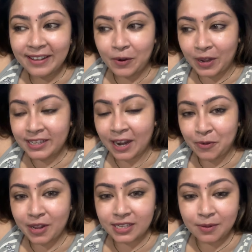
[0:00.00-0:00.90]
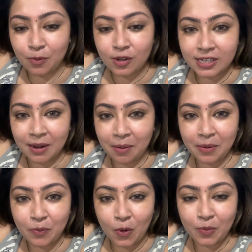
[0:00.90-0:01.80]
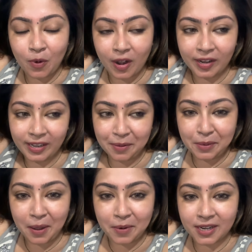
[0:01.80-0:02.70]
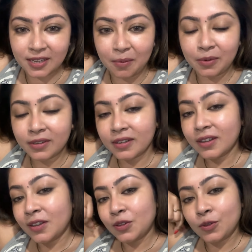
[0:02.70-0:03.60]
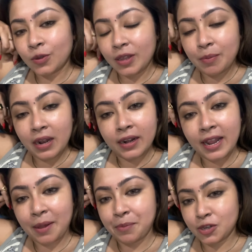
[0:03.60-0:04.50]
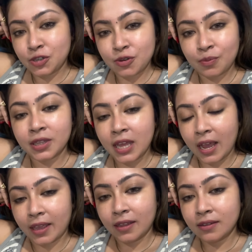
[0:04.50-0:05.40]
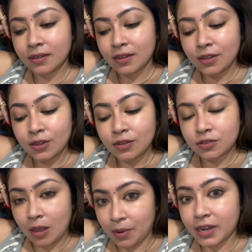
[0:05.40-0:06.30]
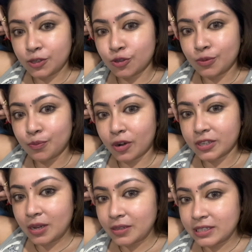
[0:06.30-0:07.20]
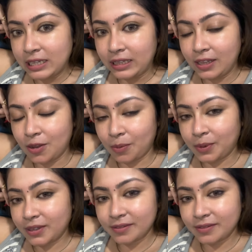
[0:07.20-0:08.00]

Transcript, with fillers: ওটাই শানুকে এসে বলছিলাম আমার মন ভরেনি আমি আবার যাবো তো এই মেলাটা এক মাস অবধি থাকে তো আবার কিছুদিন পরে যা যেতেই হবে